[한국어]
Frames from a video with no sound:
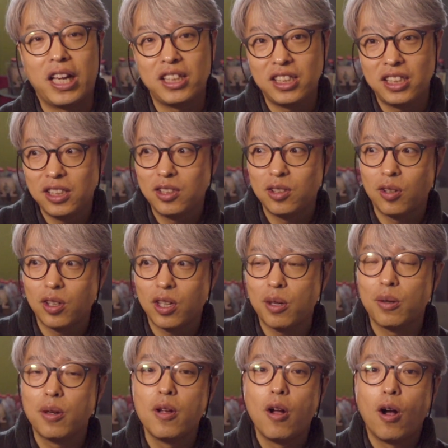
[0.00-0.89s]

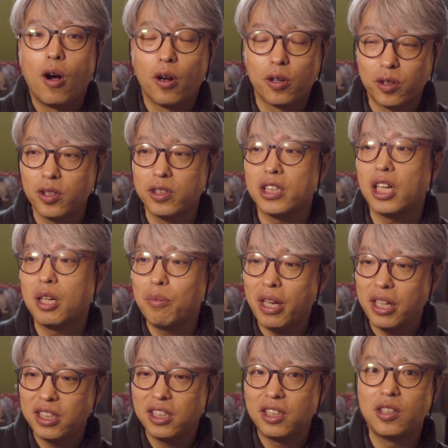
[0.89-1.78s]
엔지니어가 어떤
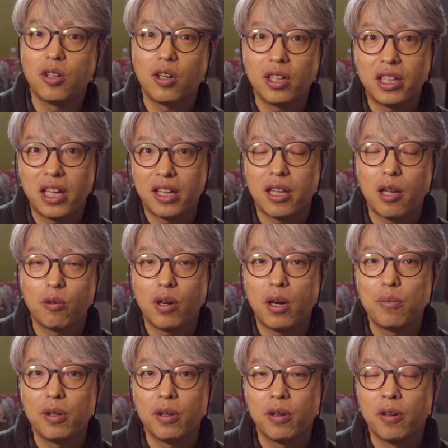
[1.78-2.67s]
사람이 엔지니어가 됐다고
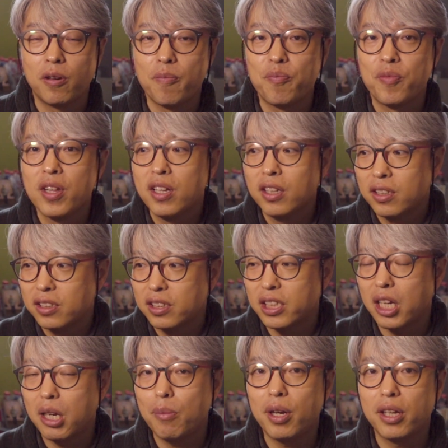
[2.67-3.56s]
하면 그
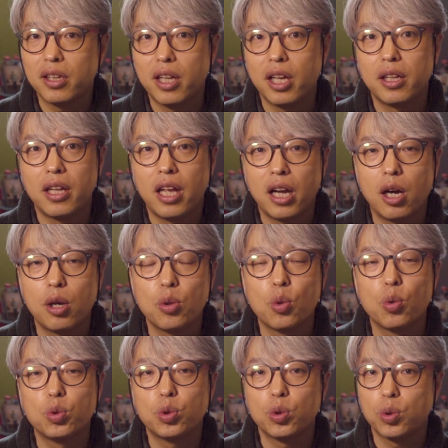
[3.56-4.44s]
사람한테 내가
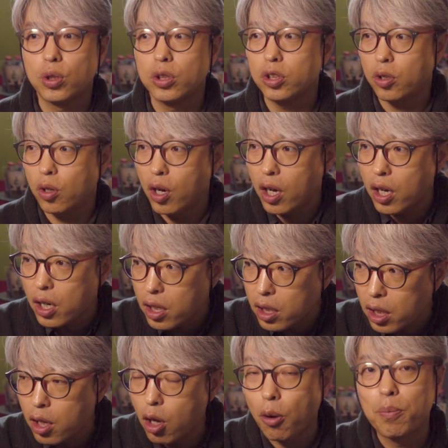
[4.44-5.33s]
요구 조건을
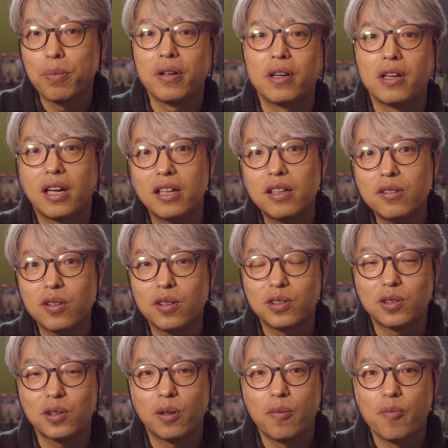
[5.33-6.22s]
정확하게 어필을 하는
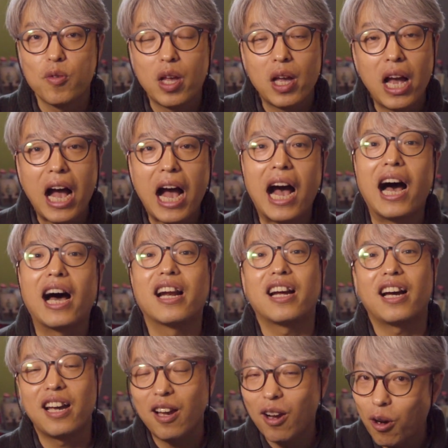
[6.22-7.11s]
거죠.
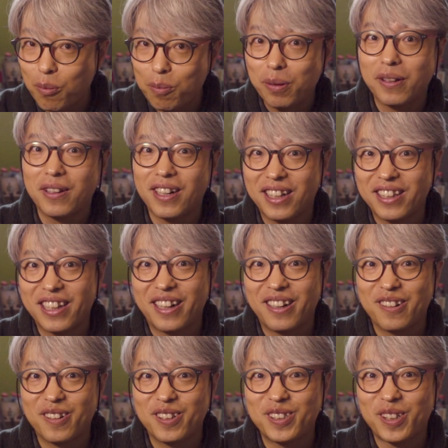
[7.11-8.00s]
알아야 어필을
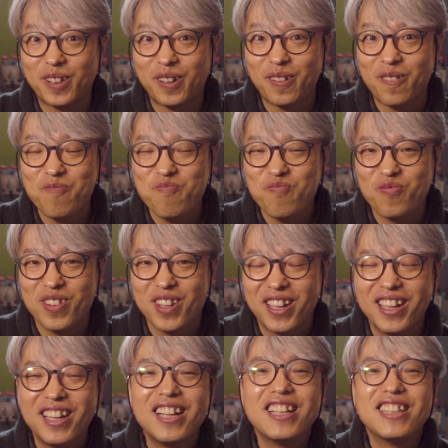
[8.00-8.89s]
한다는 거죠.
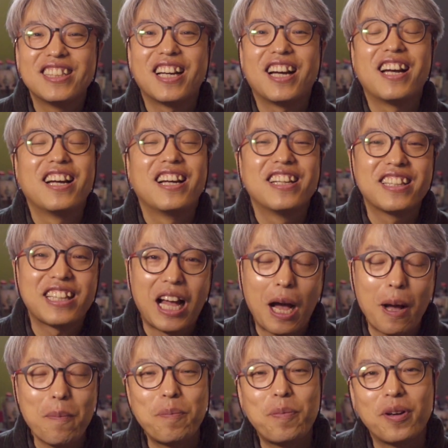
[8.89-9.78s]
자,
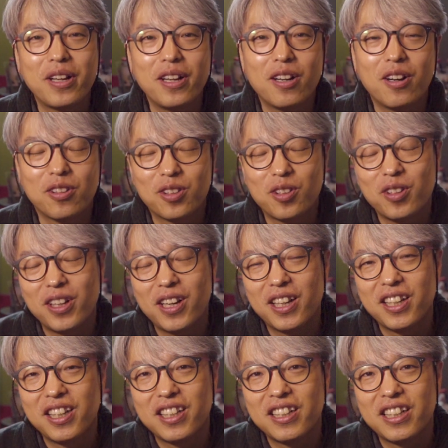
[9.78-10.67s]
다음번에는 어떤
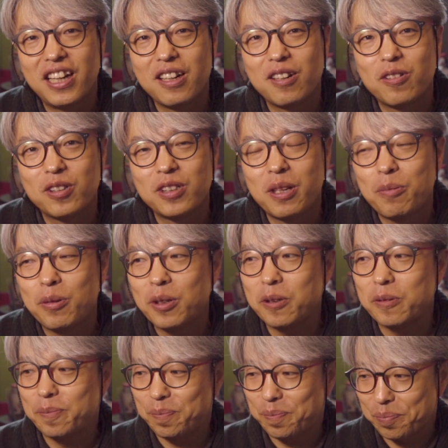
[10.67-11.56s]
강의를 할
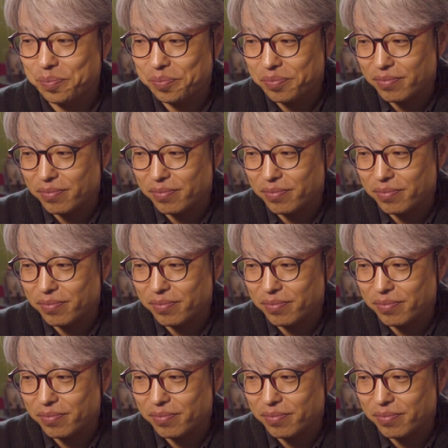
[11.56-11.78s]
거냐면